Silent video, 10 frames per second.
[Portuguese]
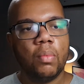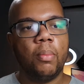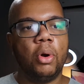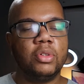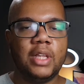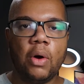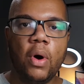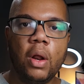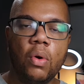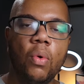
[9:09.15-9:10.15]
Pronto, tá
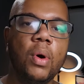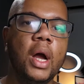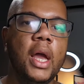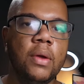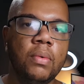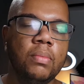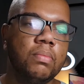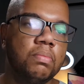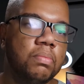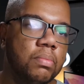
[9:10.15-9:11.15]
agora com o ganho.
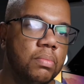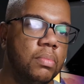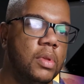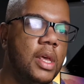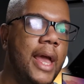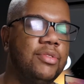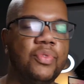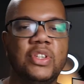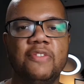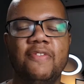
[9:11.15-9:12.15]
E é isso que
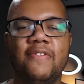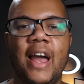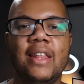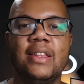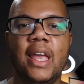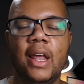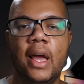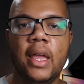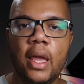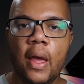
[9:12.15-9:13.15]
você vai ter
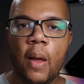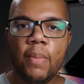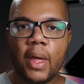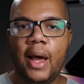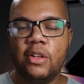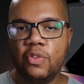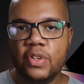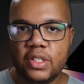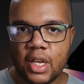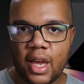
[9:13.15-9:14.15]
aí, caso
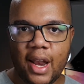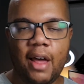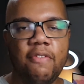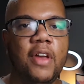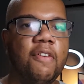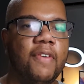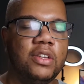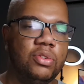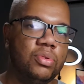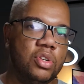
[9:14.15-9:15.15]
você grave aí,
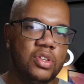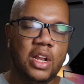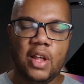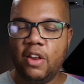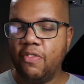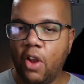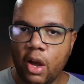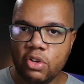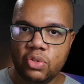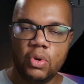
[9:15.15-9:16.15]
faça suas daily
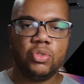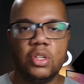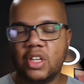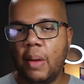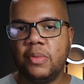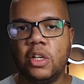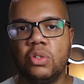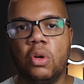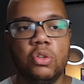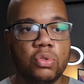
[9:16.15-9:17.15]
vlogs ou as suas
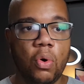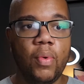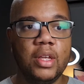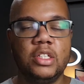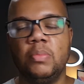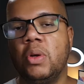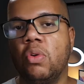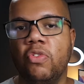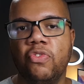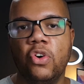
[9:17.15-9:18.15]
captações com esse
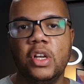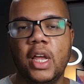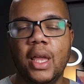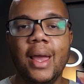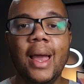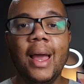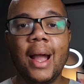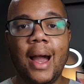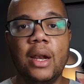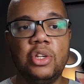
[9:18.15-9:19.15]
microfone aí
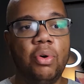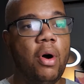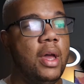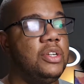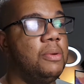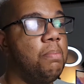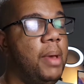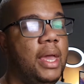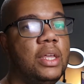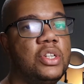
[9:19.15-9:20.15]
cardioide
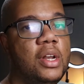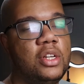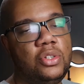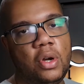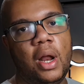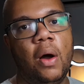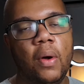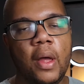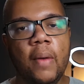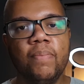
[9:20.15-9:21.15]
bem
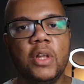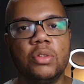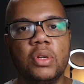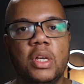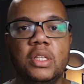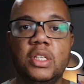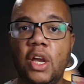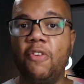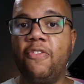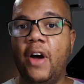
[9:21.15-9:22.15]
direcional. Tanto que se
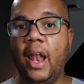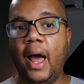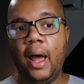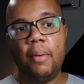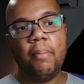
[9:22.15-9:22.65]
eu falar